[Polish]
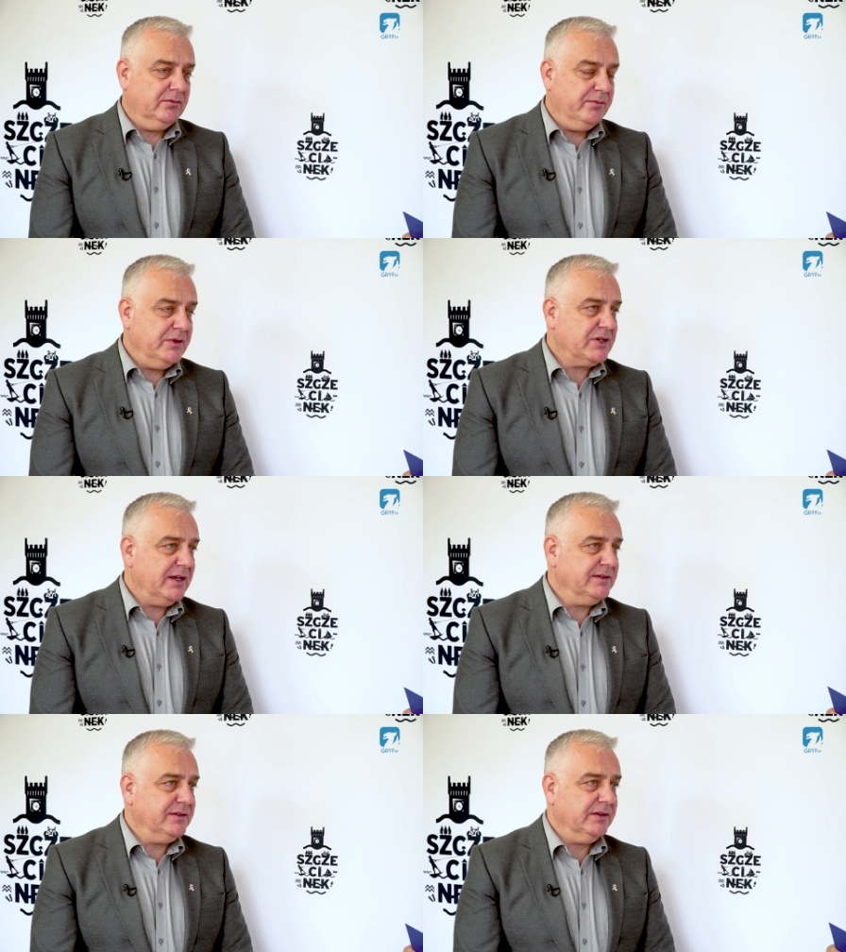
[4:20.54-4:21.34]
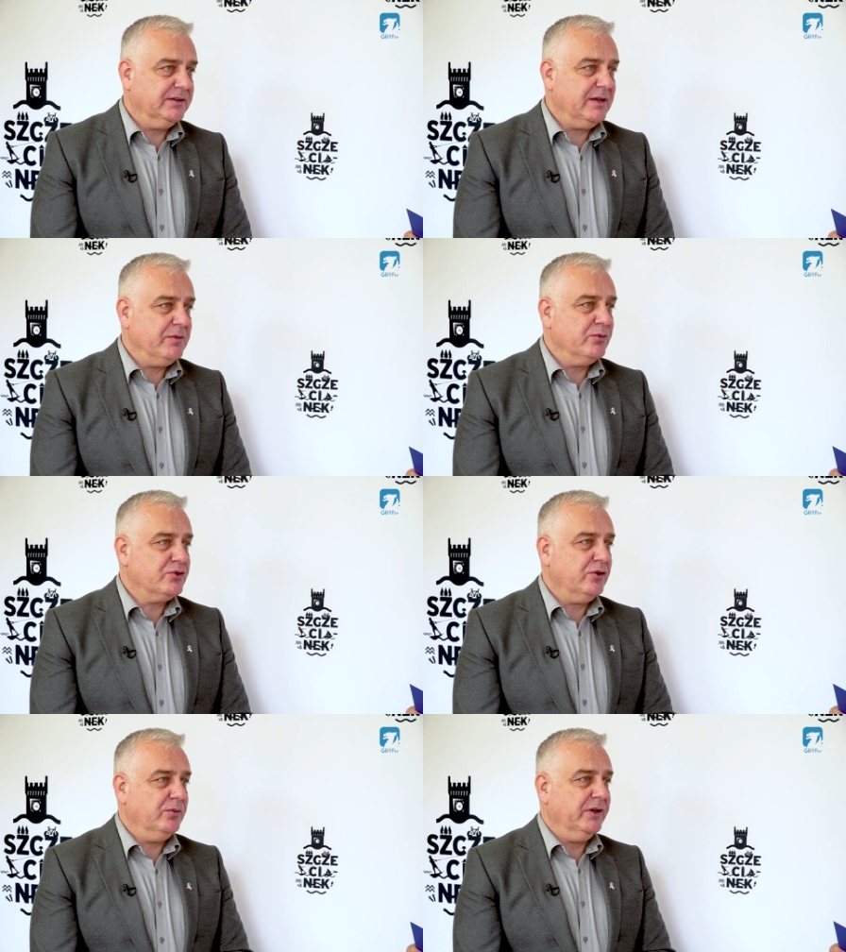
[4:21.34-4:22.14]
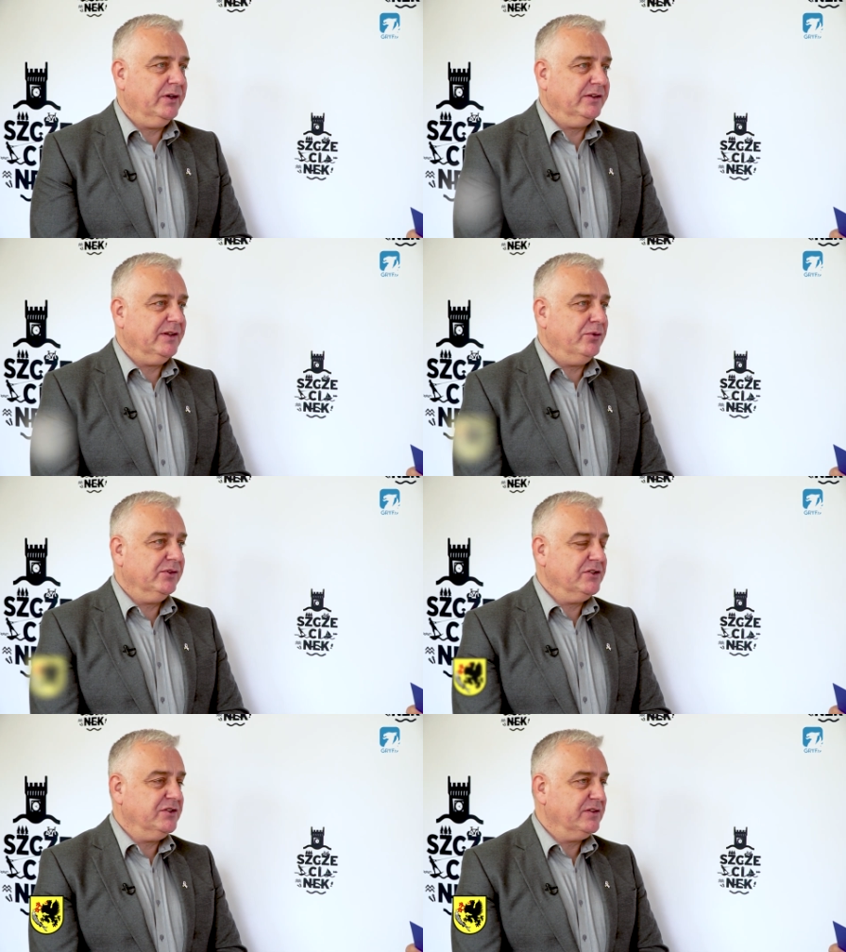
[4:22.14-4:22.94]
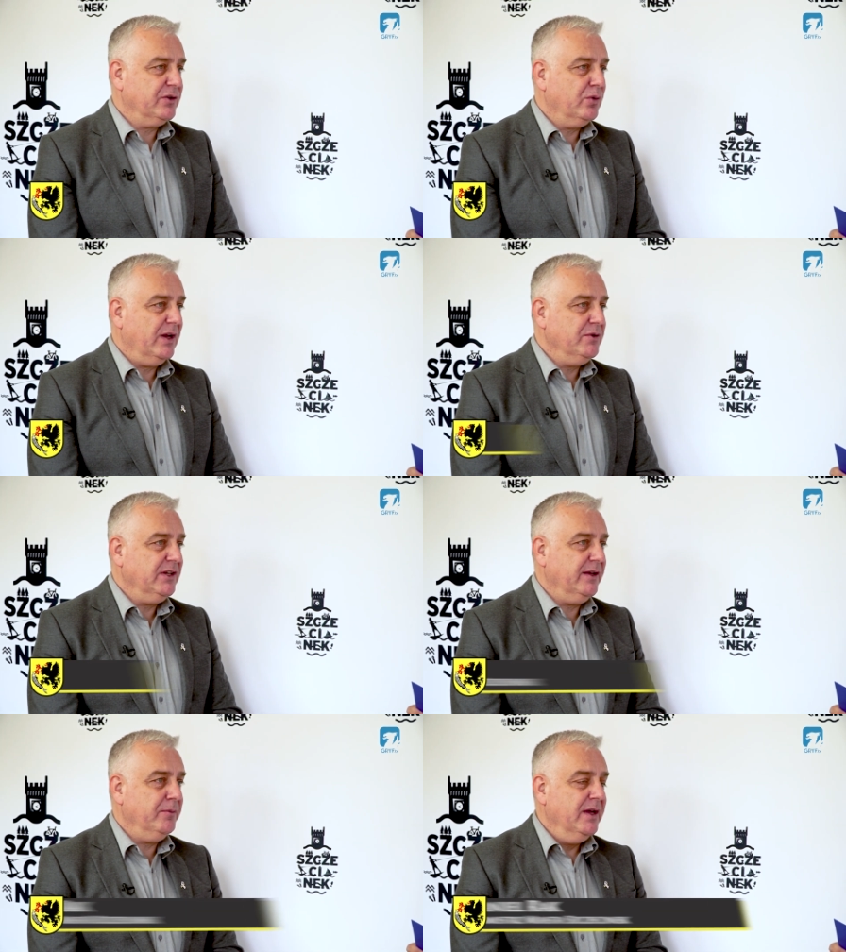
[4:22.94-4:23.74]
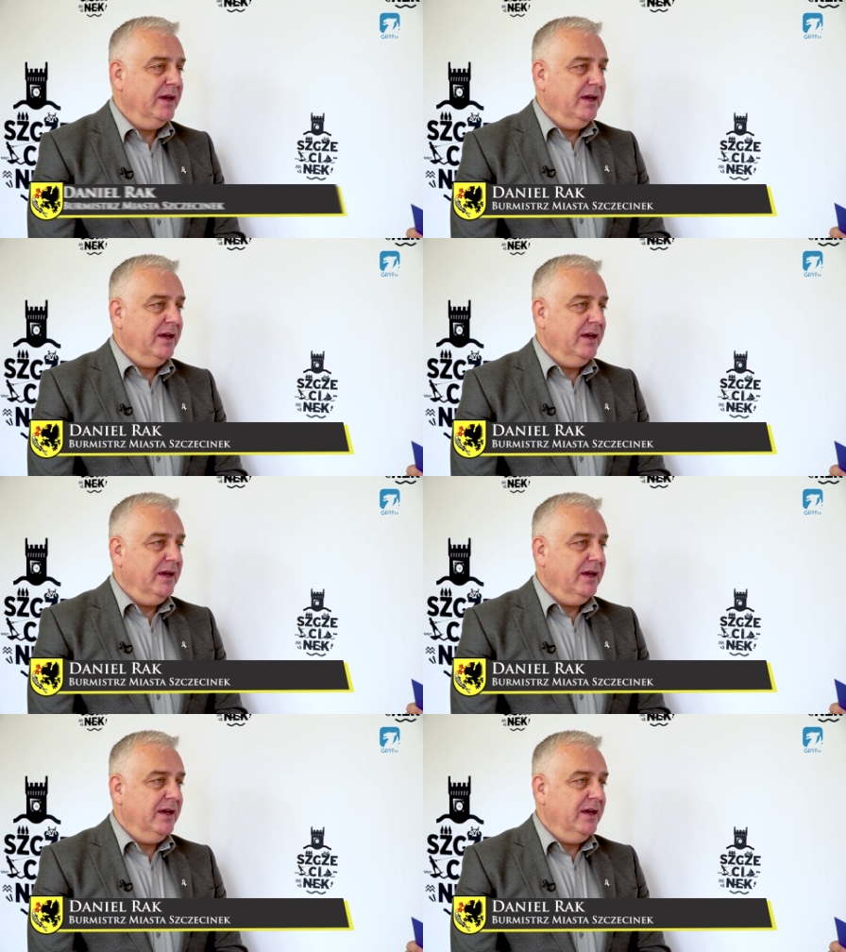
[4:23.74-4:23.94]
Mieszkańcy sami muszą e, zapoznać się z regulaminem.